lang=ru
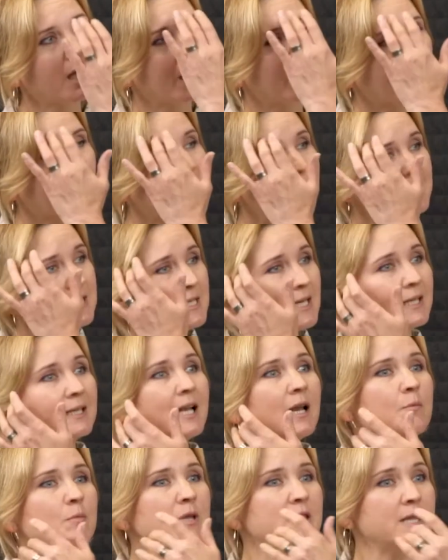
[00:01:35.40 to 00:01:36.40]
Хотя
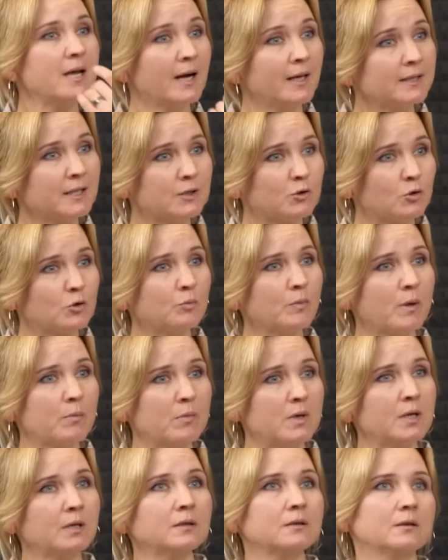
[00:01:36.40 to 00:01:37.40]
для меня на тот
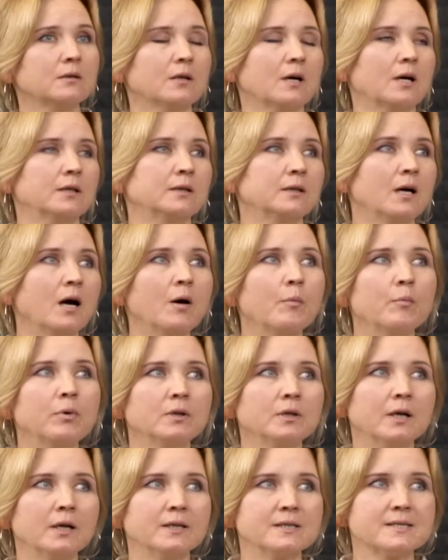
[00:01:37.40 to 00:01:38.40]
момент она
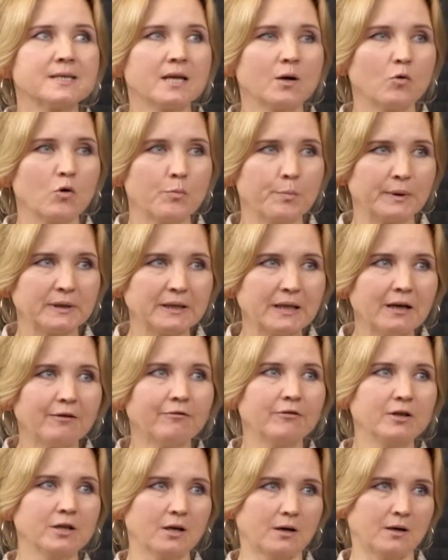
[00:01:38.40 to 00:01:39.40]
была с такой
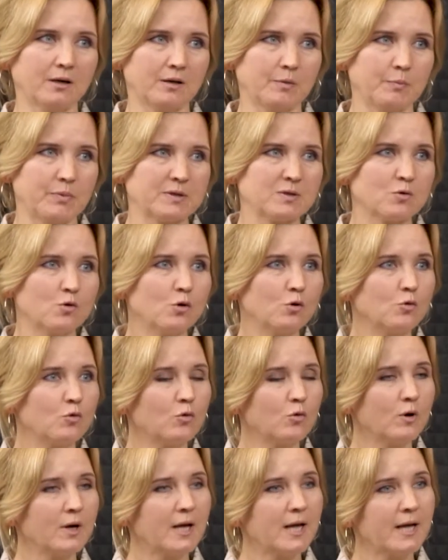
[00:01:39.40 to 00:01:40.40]
подковыркой,
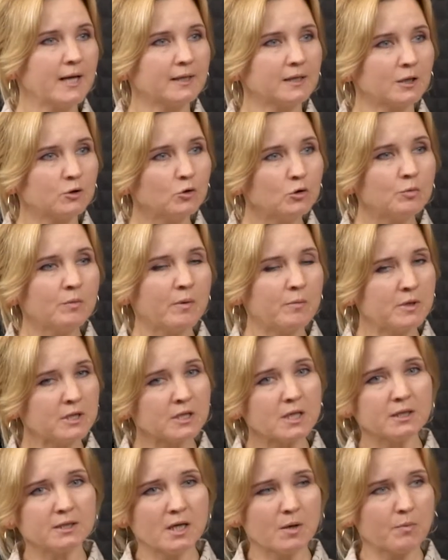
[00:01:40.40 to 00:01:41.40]
поскольку на тот момент,
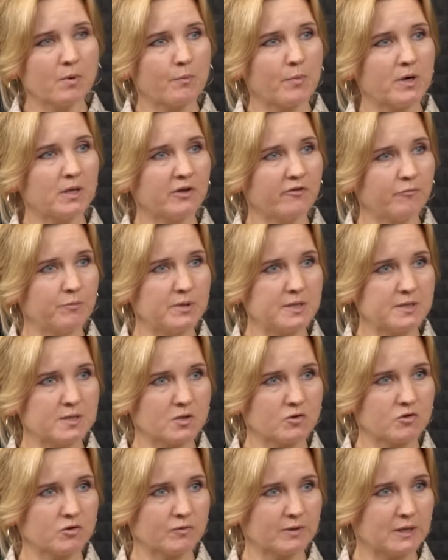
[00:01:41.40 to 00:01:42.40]
когда я попала в
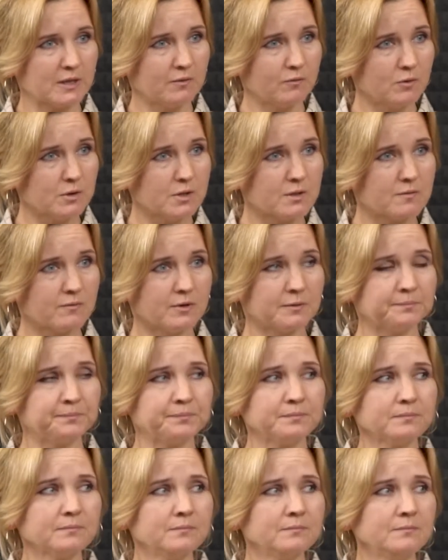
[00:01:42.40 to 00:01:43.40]
бизнес животноводства.
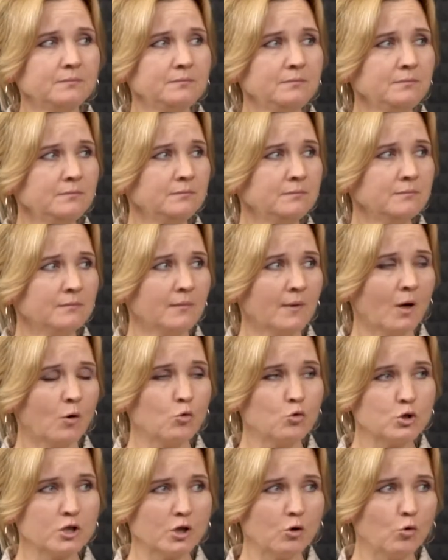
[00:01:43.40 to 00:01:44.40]

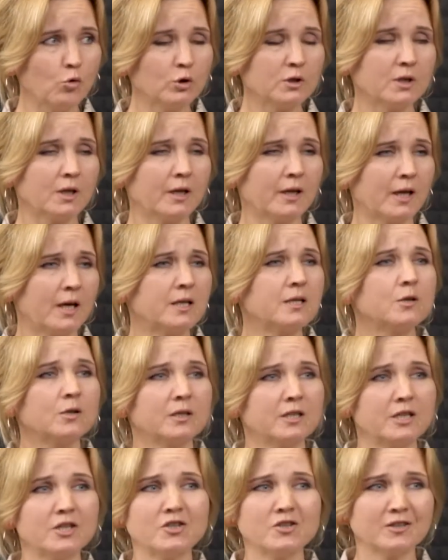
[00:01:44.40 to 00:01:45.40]
Уже год, как я не,
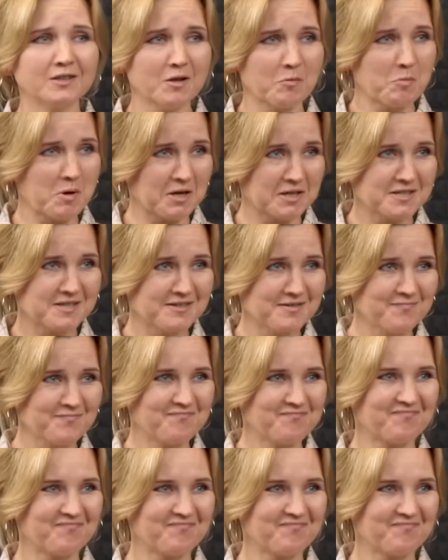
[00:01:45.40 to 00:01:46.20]
не ела мясо.